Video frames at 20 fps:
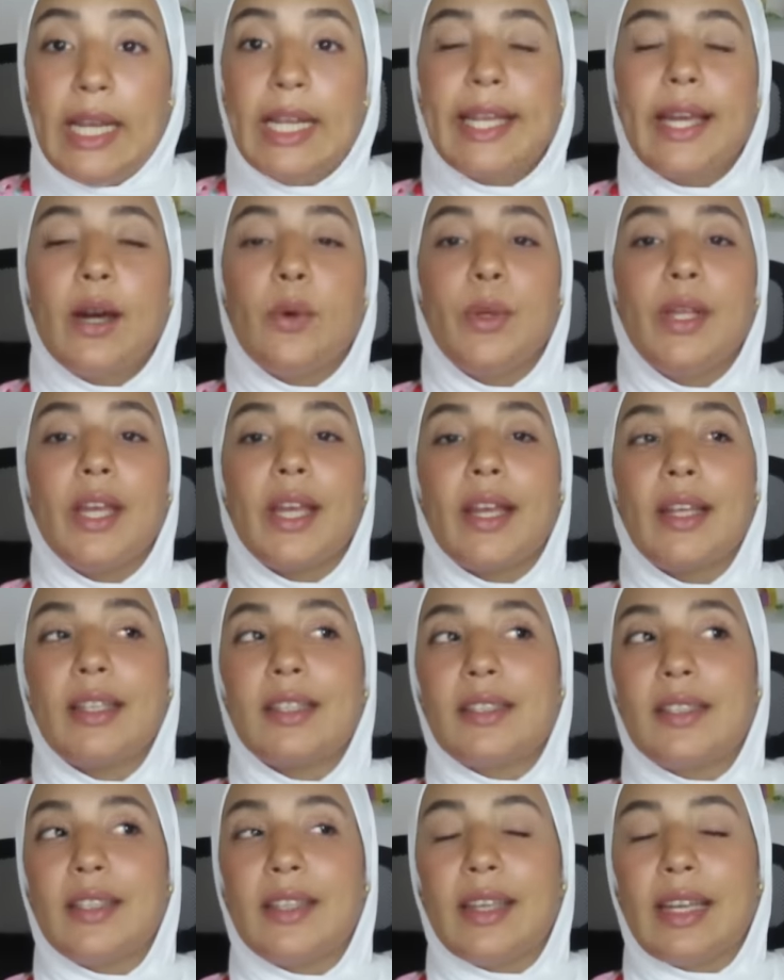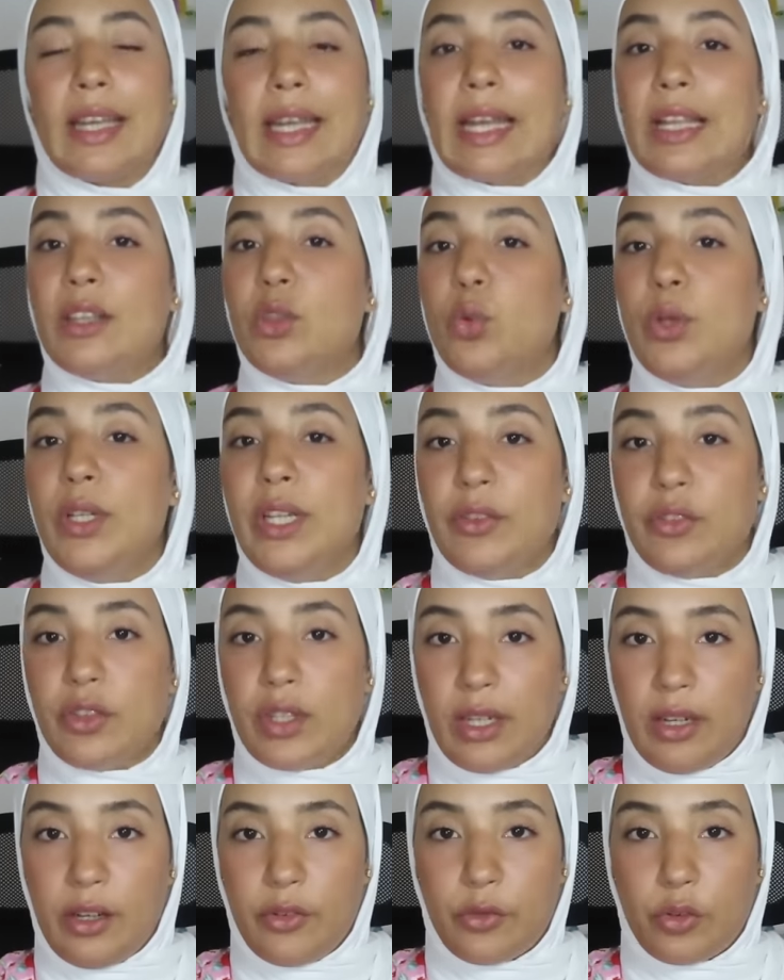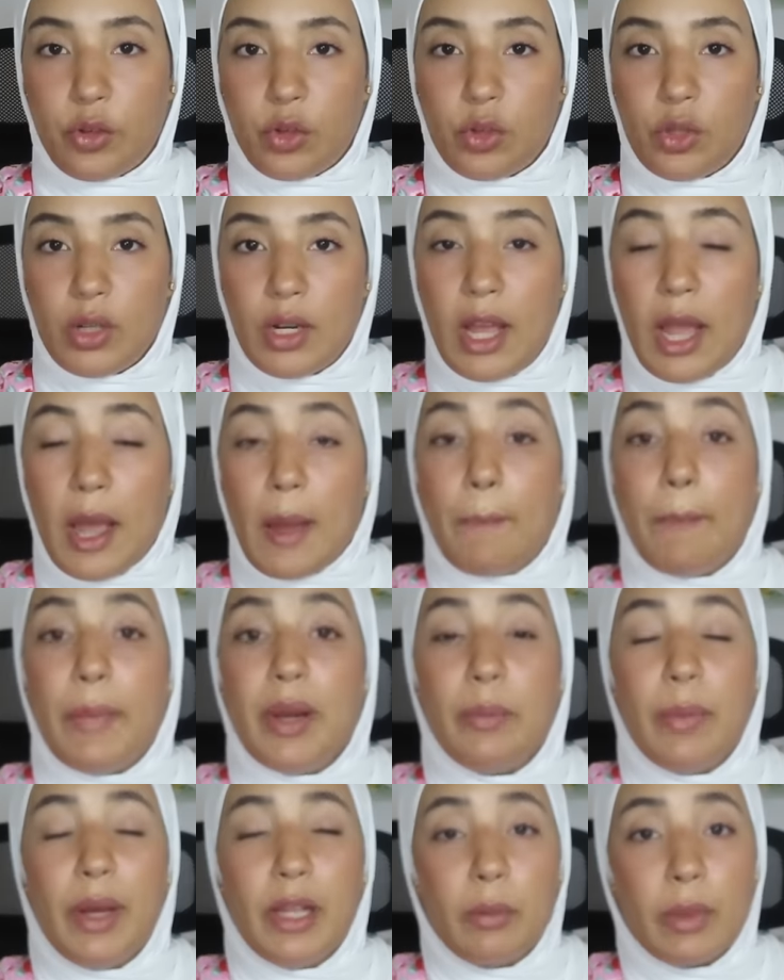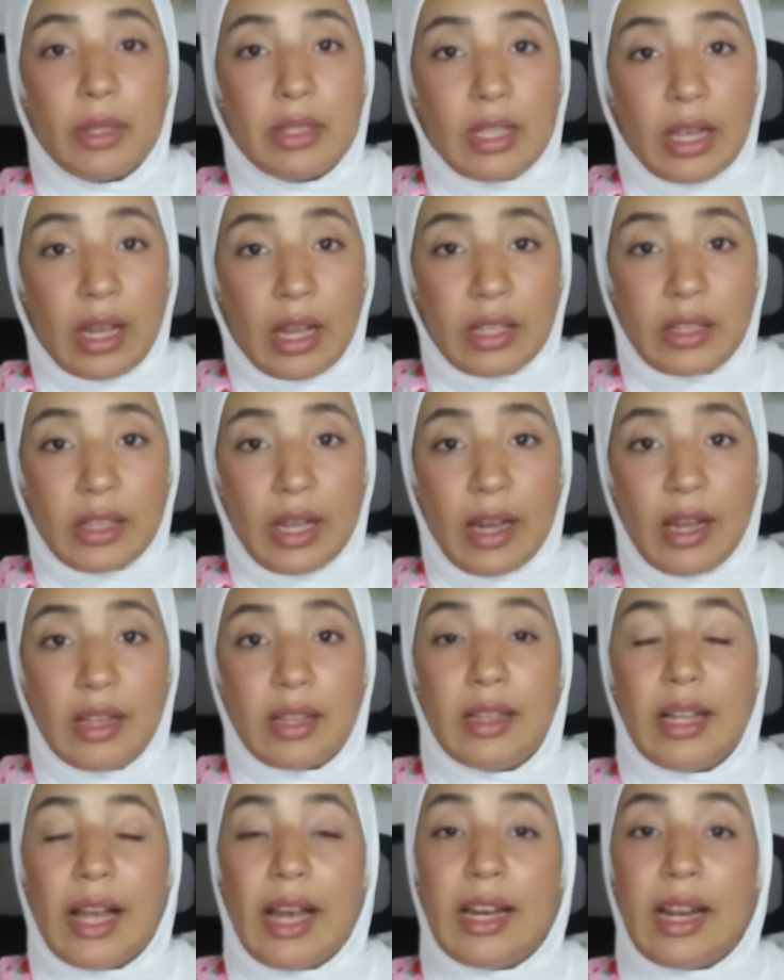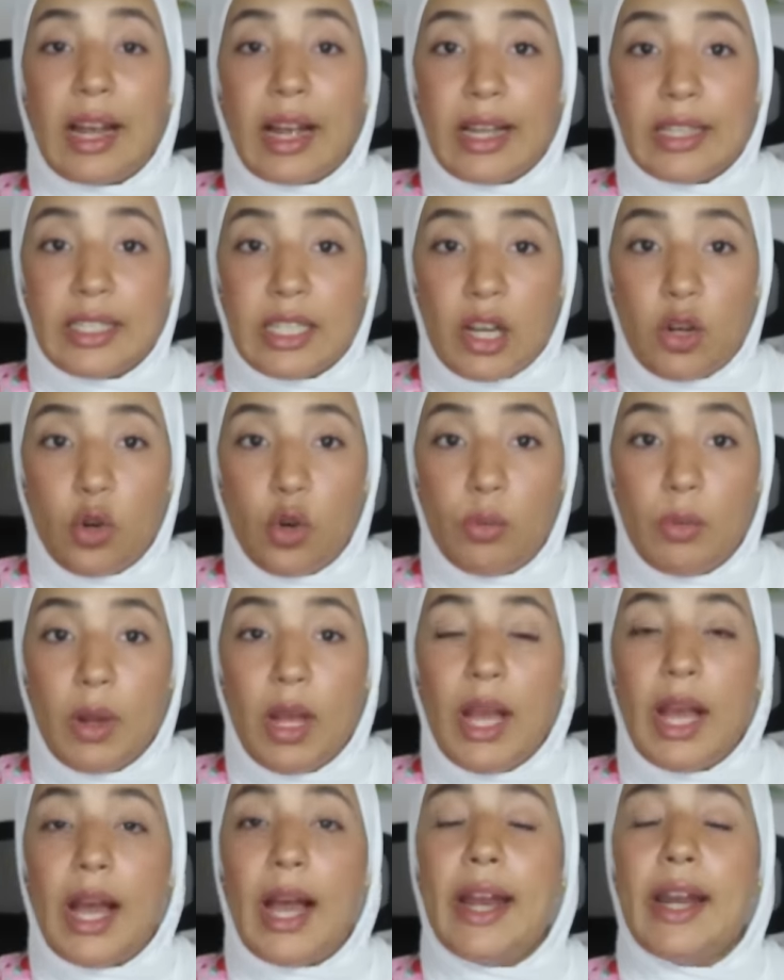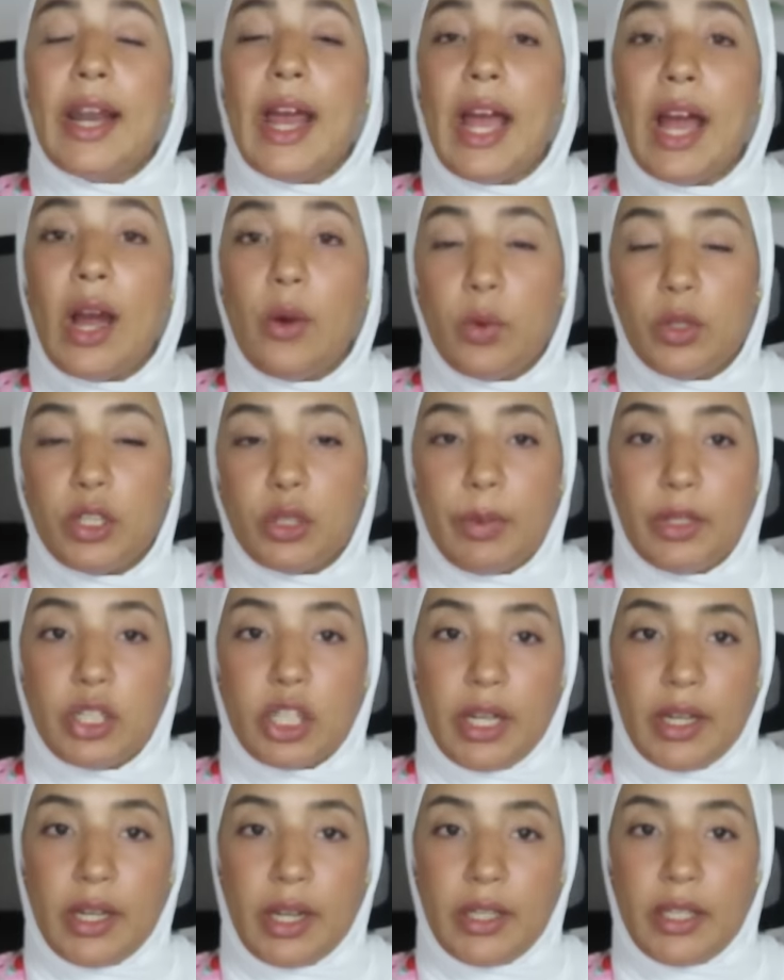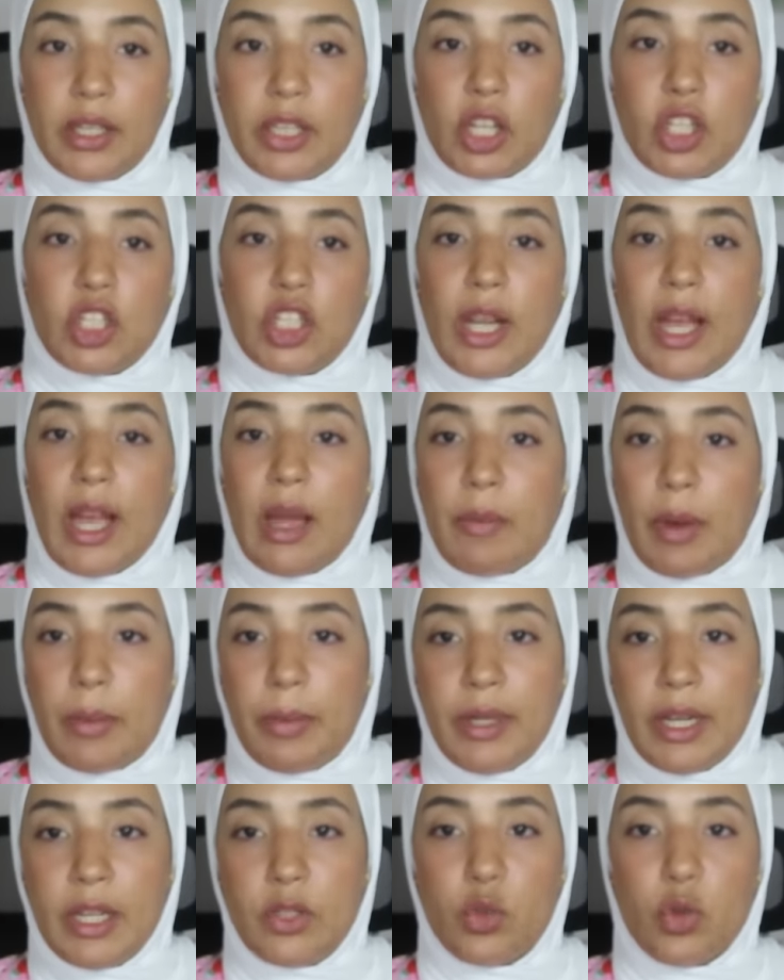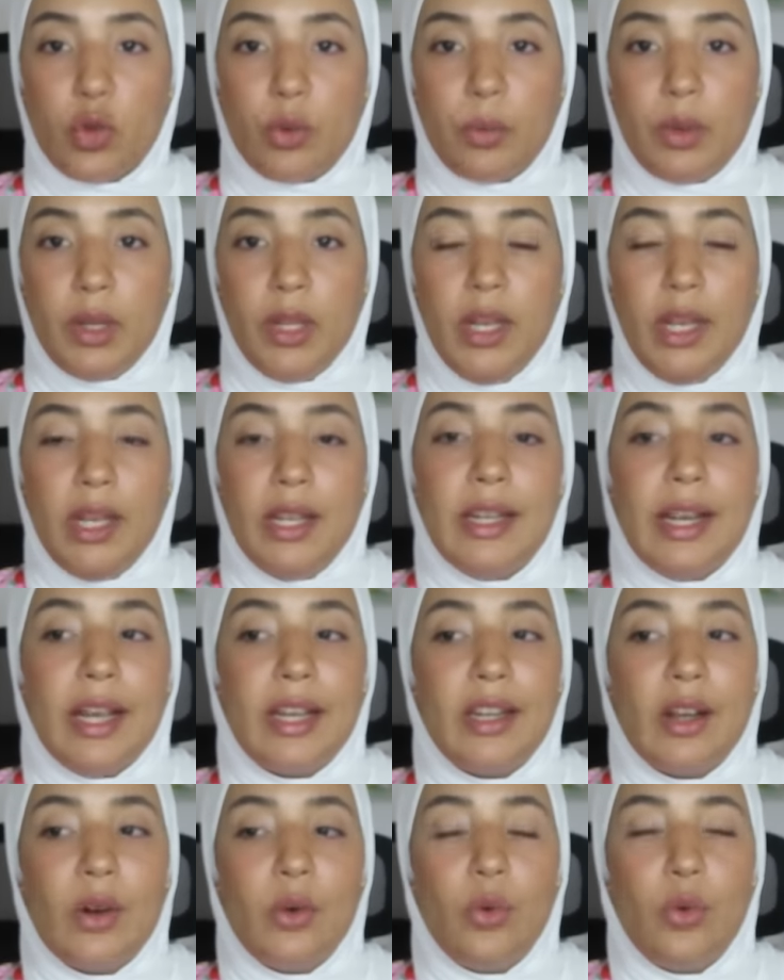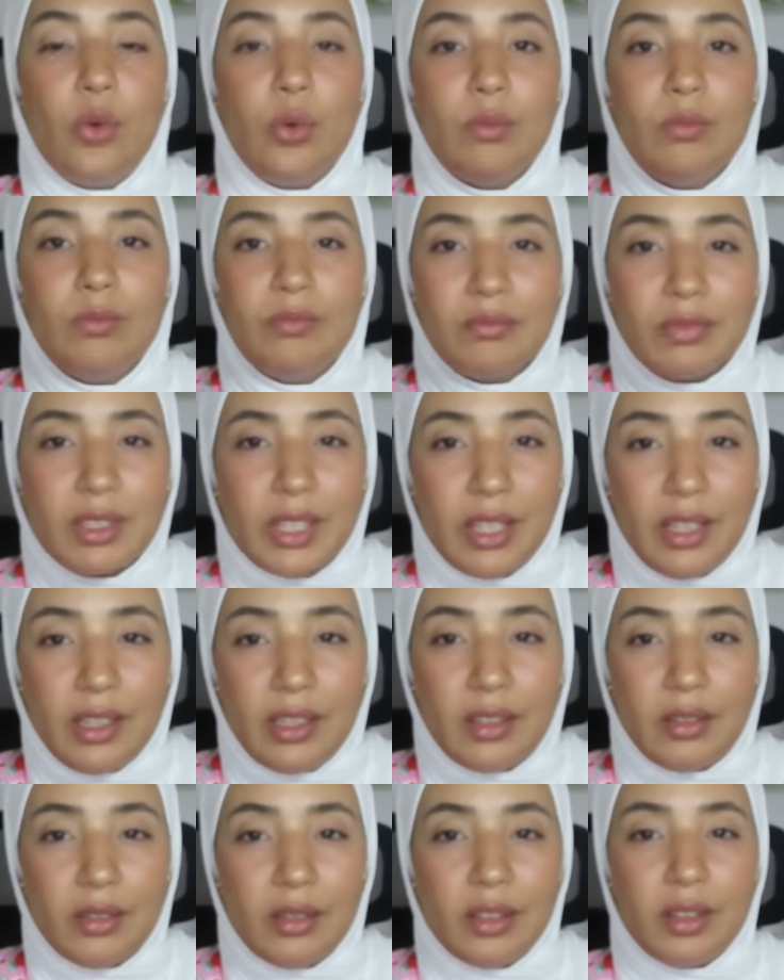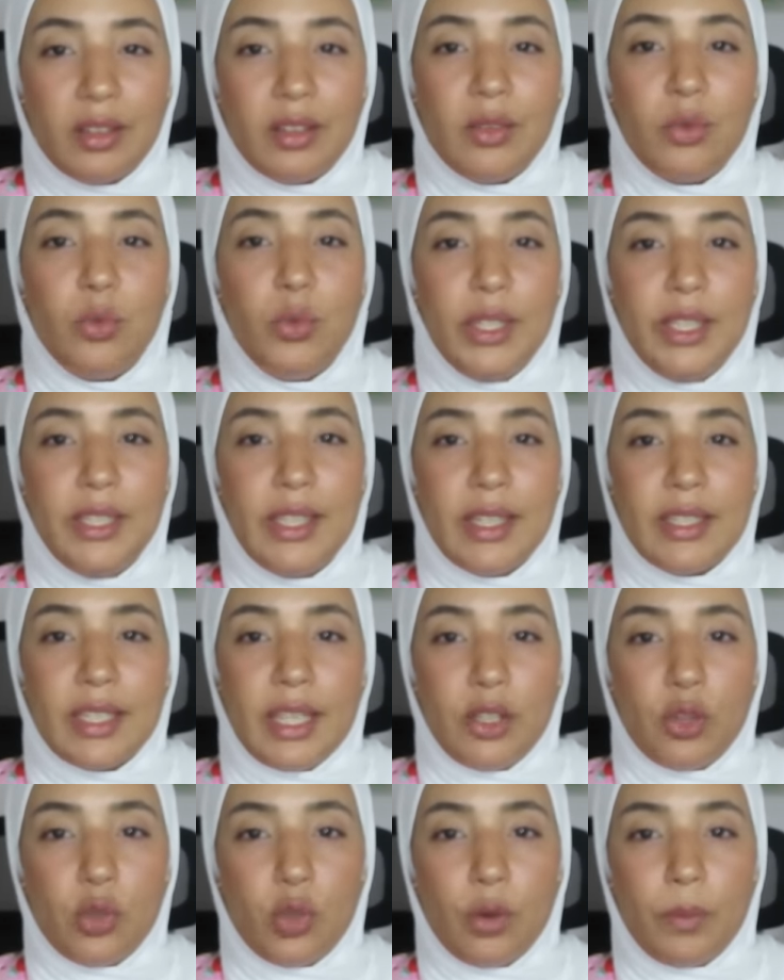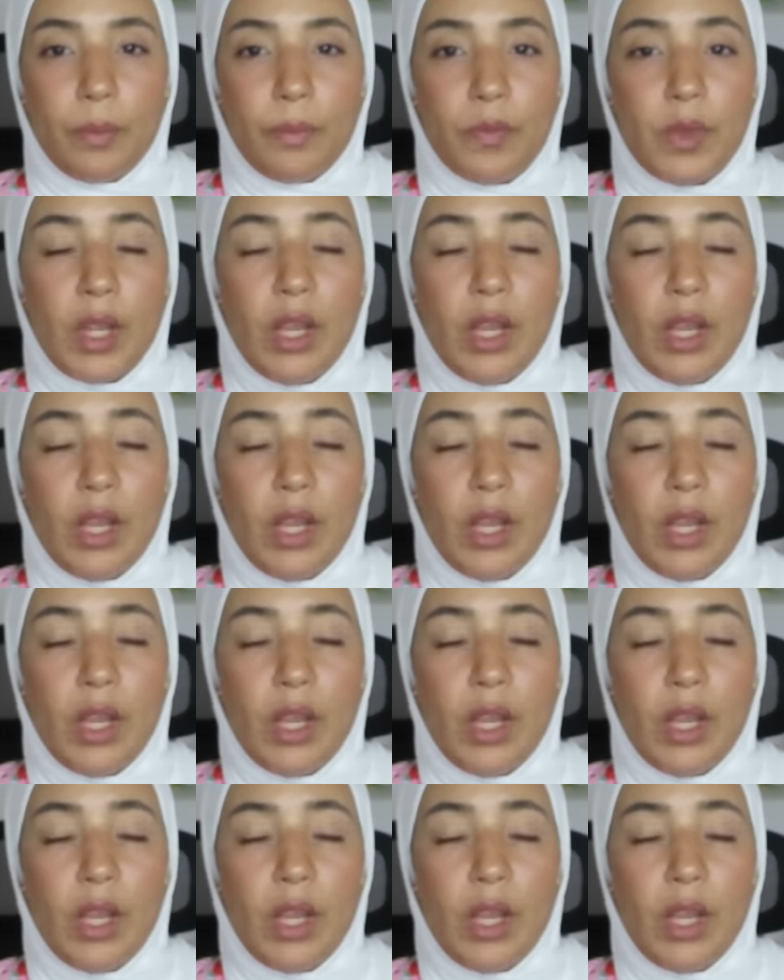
القوريه كانت كدويه في التليفون من بعد ما تقطعات العلاقه ديالهم انا حاولت باش انني نرجعها ما بيناتهم لانه كاين وليدات عندهم